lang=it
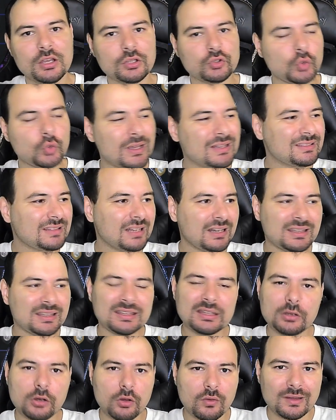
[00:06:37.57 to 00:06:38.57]
cioè 3
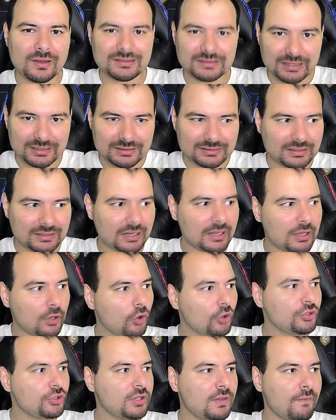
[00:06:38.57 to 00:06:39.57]
kW e 3
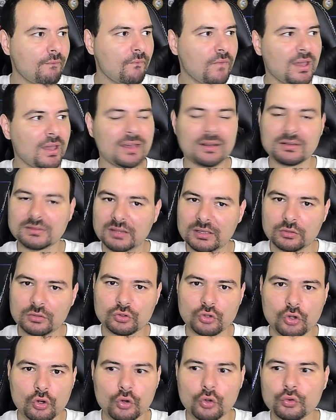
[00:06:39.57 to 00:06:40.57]
ogni inverter,
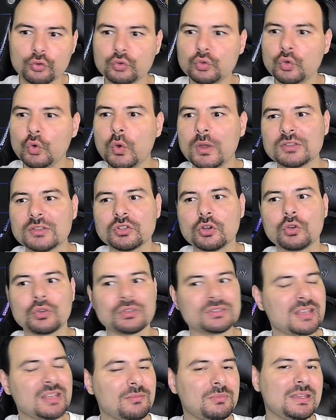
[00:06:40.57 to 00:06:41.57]
sono 2, sono
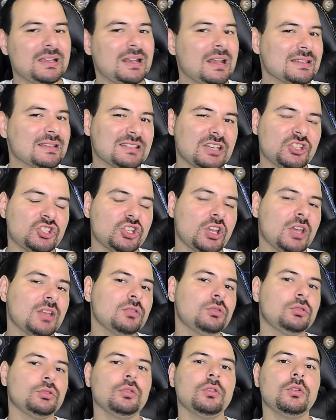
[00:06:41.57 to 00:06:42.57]

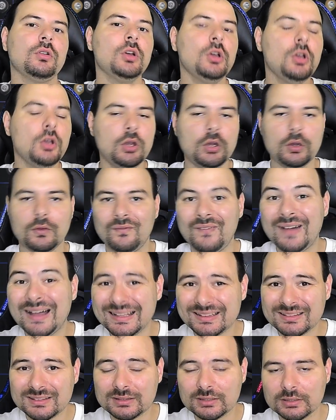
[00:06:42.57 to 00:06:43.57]
6600
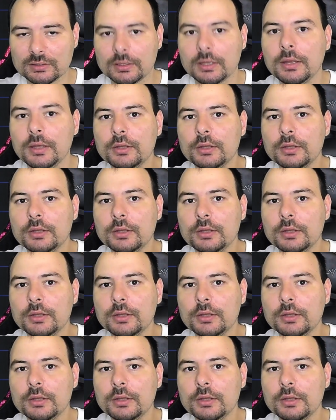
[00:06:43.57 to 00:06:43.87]
watt,